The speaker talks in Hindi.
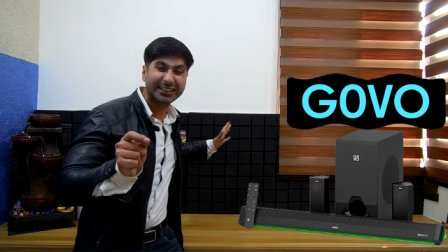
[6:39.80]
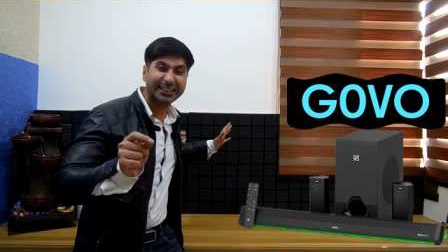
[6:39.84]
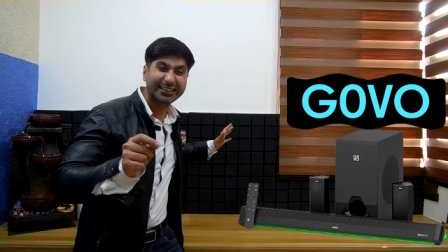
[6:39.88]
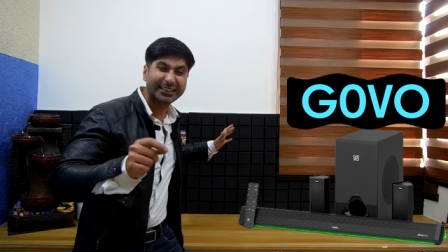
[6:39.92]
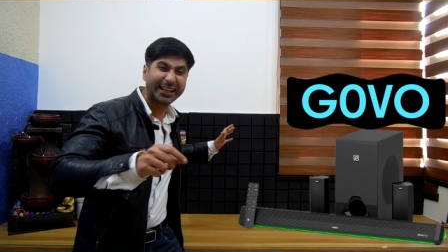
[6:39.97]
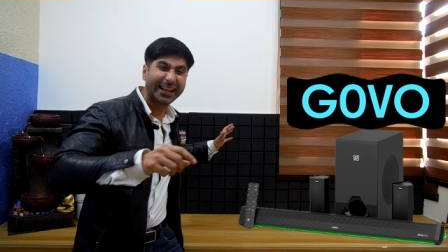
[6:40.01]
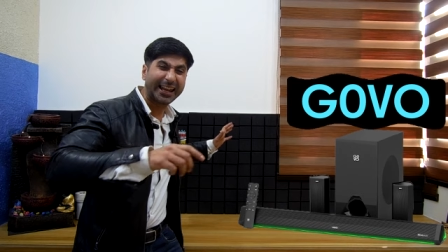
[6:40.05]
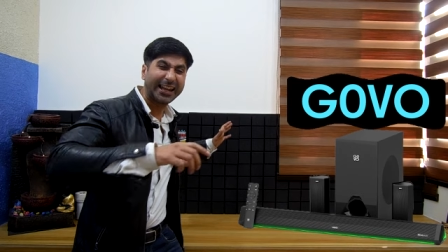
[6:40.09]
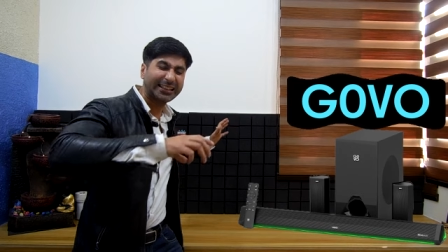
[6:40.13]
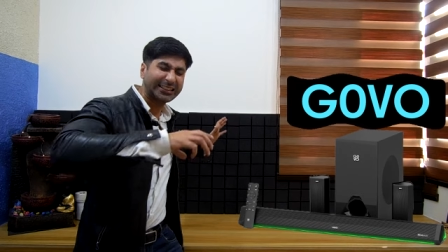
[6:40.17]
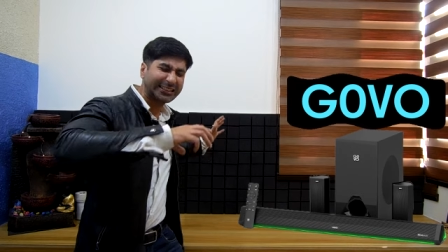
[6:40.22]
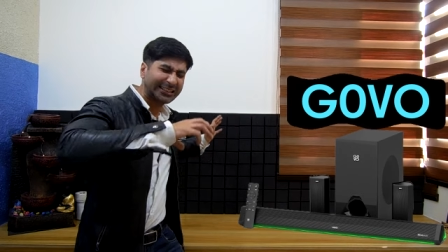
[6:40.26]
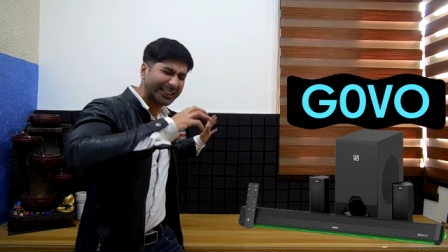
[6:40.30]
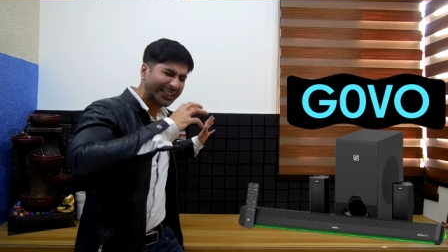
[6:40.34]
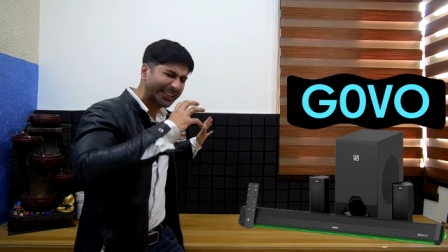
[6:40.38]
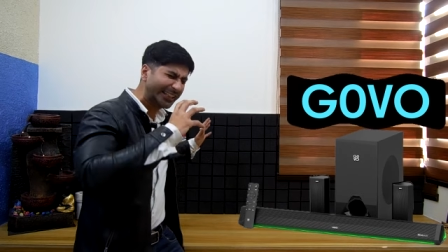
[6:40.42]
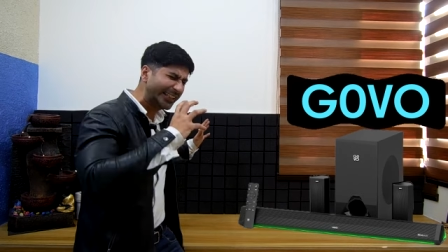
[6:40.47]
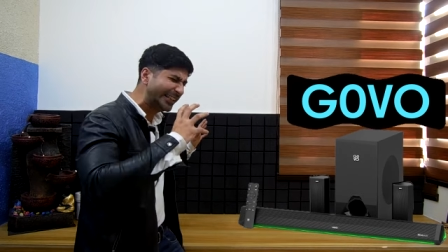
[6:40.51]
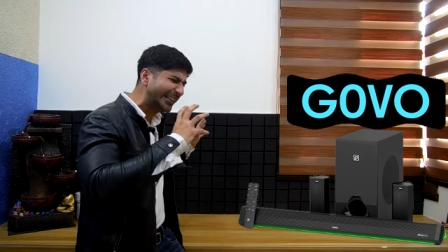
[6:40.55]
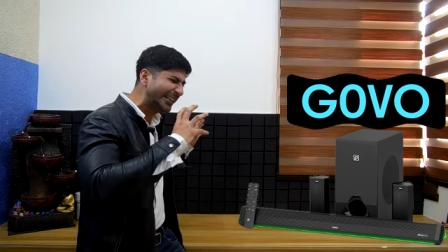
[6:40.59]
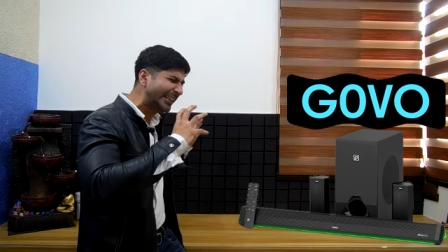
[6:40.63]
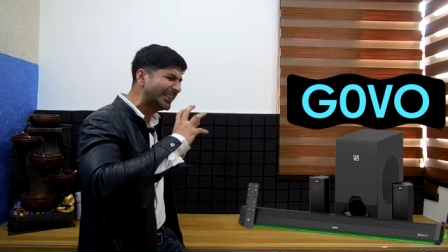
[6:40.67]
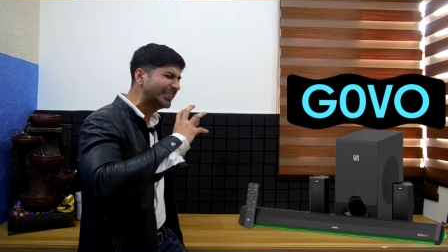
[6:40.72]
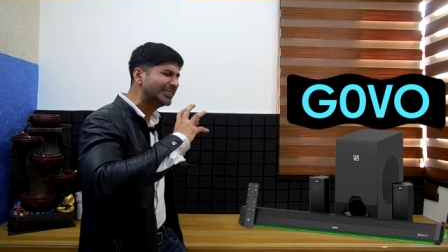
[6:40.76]
कर सकते हैं
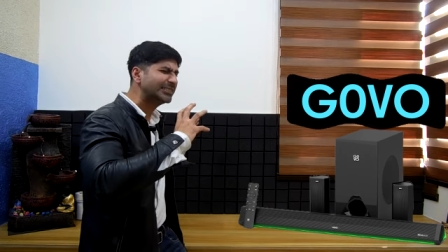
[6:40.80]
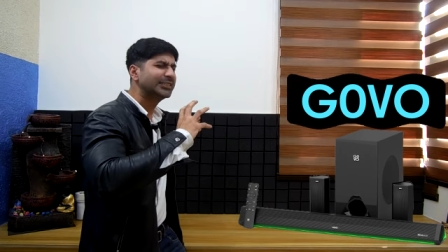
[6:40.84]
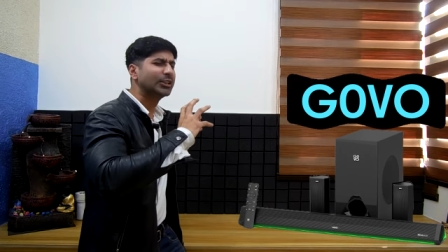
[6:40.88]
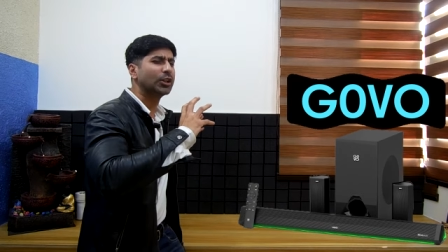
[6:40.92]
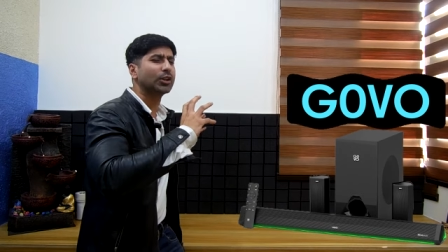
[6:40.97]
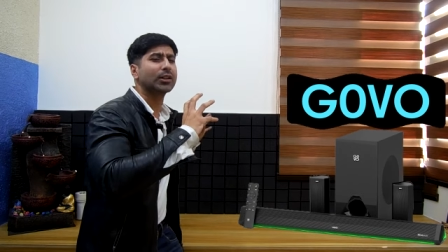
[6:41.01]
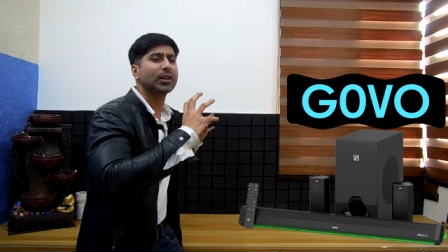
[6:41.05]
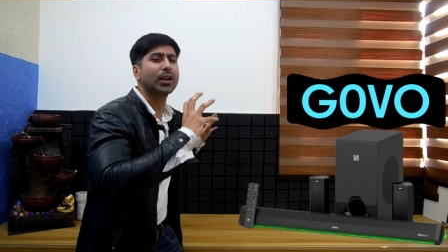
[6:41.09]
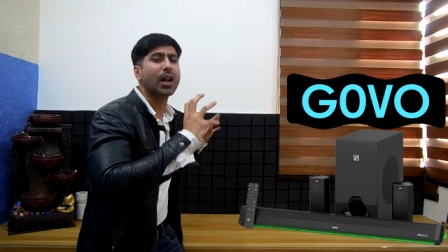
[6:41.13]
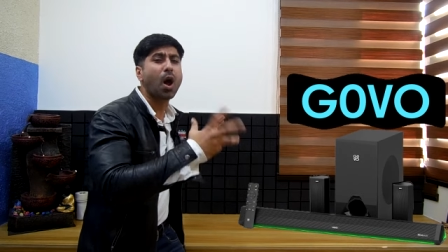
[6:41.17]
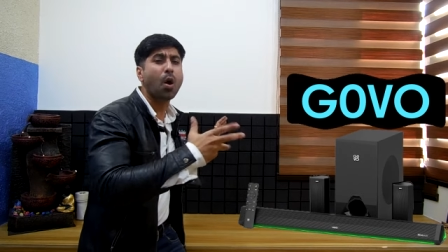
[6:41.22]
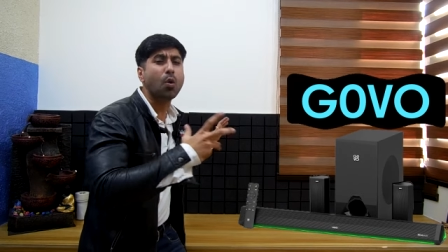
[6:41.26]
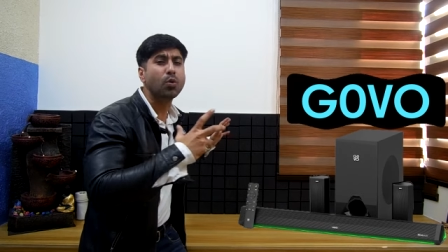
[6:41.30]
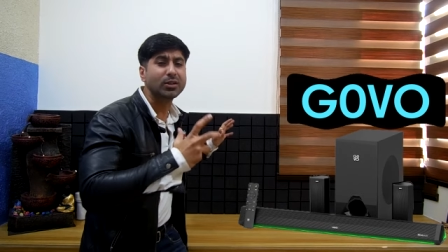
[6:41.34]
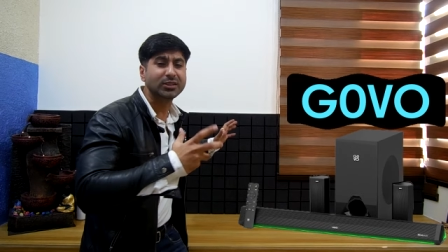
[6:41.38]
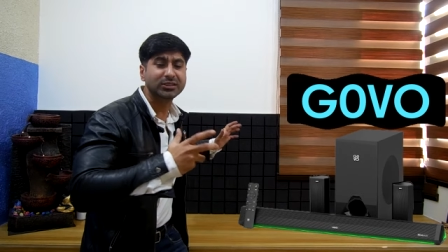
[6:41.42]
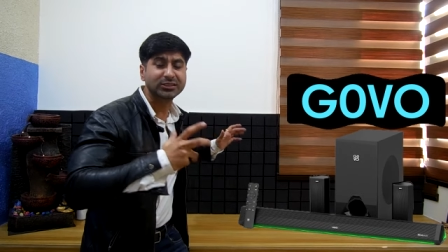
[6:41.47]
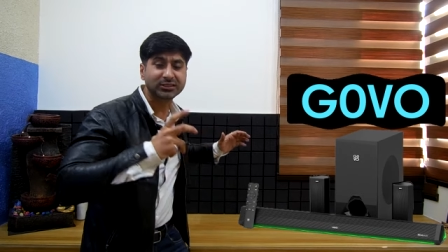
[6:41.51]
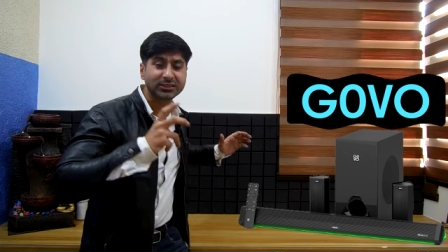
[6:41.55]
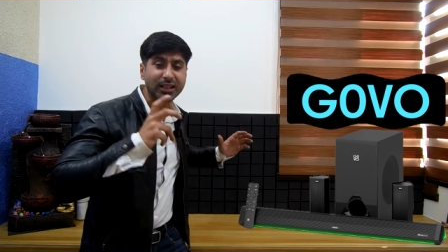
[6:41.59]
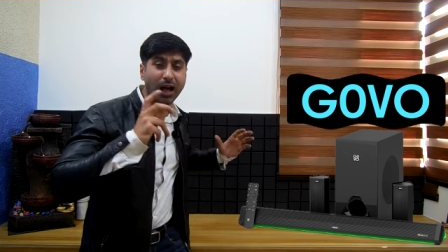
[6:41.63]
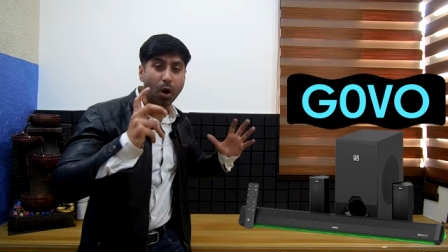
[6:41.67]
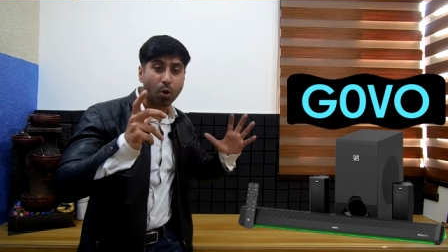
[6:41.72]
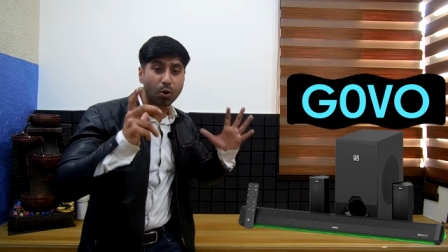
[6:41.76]
थ्री टी
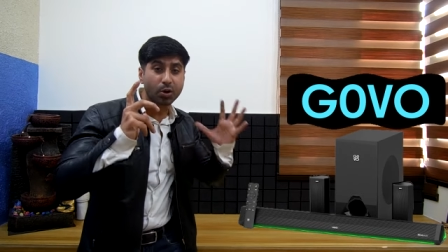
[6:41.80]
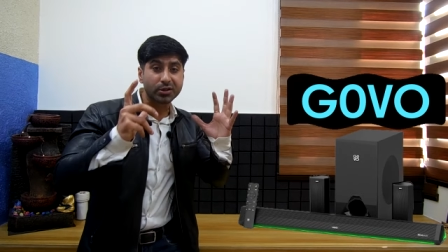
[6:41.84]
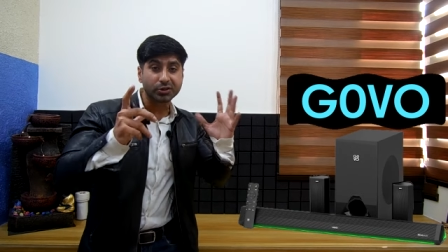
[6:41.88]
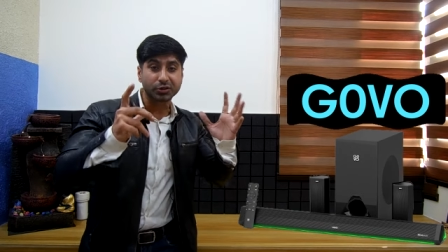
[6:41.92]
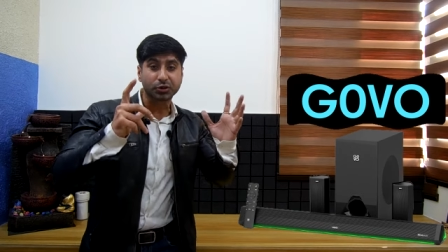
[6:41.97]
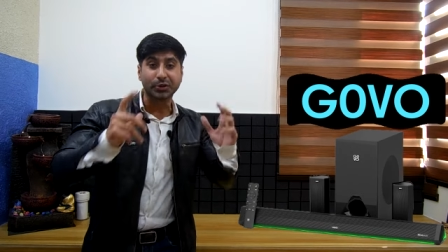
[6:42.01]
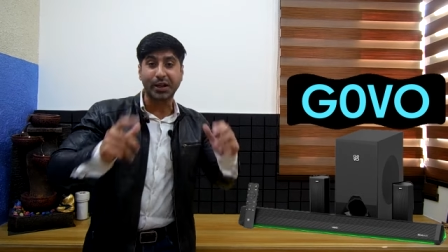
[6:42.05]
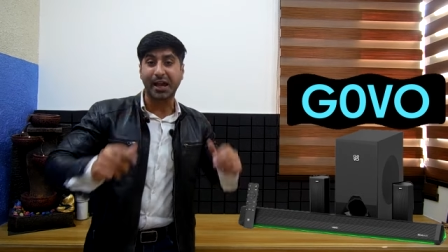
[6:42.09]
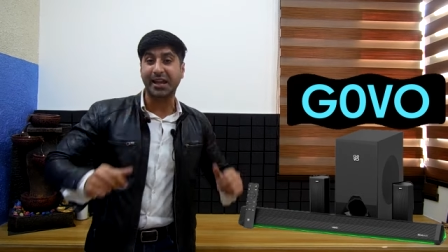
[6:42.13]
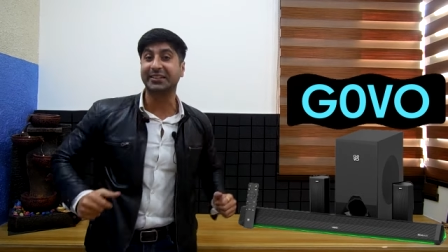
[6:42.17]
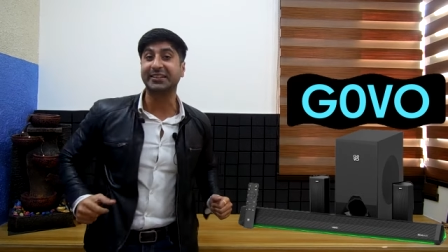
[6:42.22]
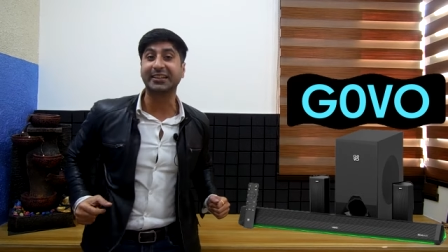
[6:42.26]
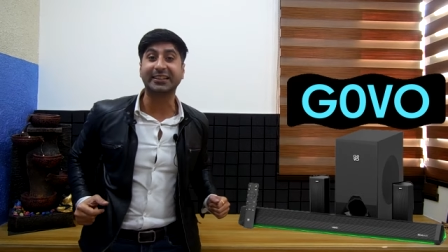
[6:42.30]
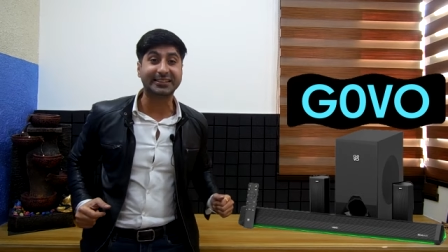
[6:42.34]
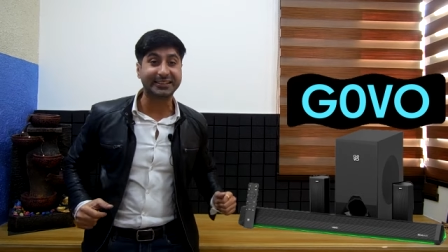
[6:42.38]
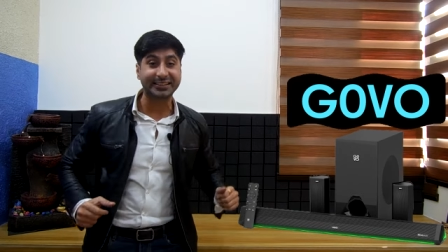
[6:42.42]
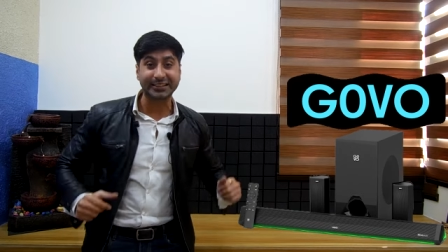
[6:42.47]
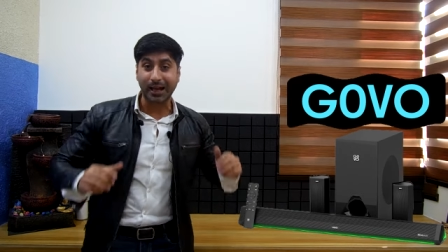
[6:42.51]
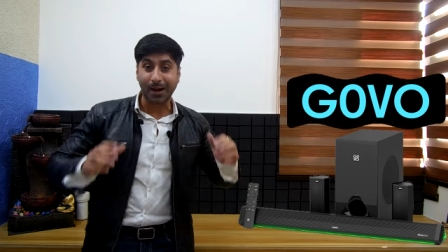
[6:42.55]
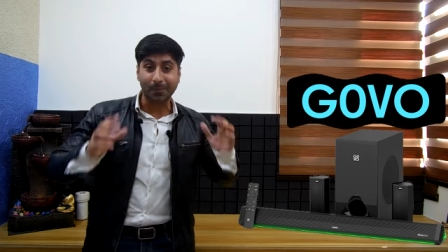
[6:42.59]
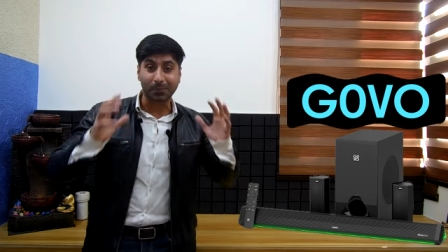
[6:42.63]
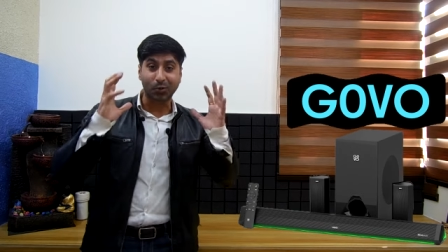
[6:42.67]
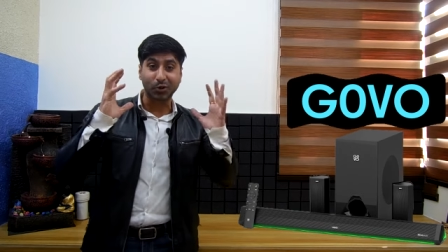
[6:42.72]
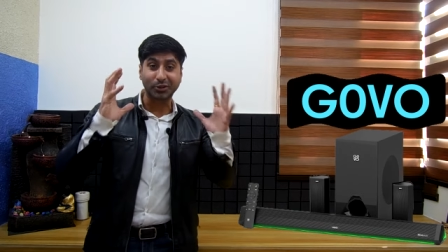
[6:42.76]
सराउंड साउंड सुनाई
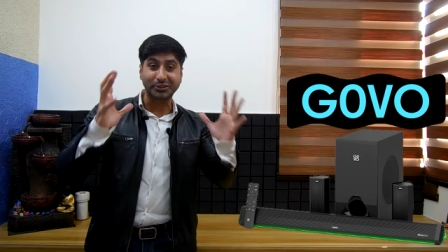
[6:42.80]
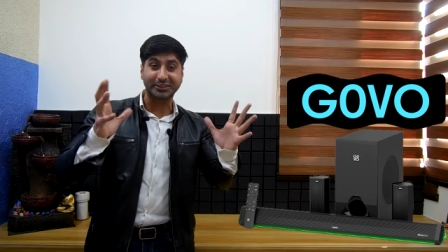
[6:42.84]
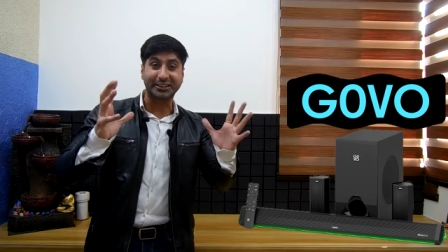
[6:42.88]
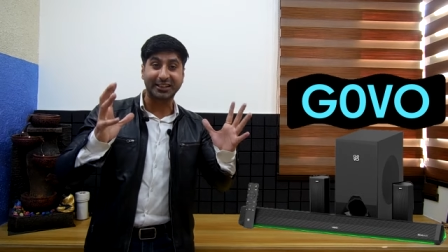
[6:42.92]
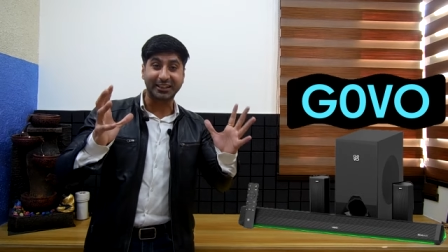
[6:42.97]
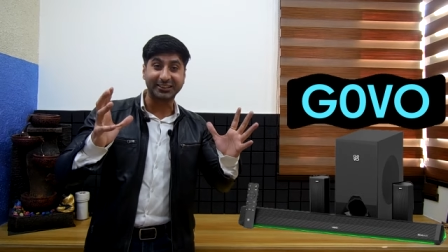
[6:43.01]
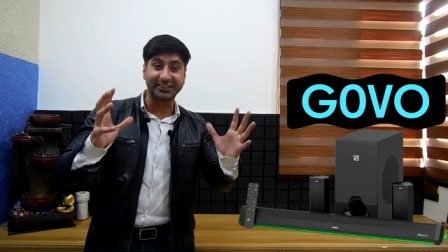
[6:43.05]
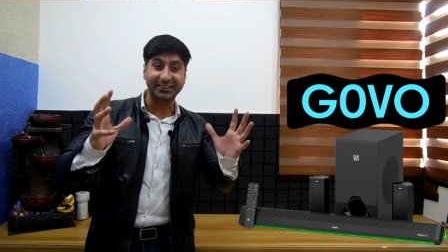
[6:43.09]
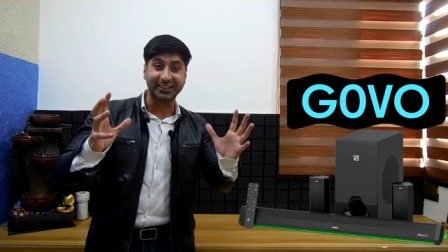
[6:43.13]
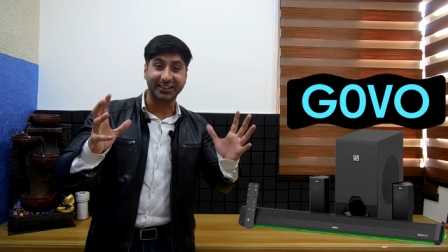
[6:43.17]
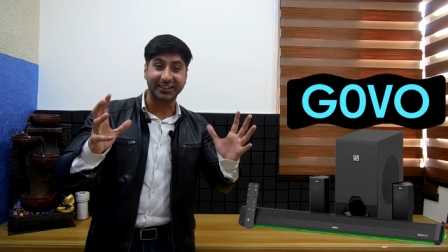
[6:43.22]
देती है आपको इसके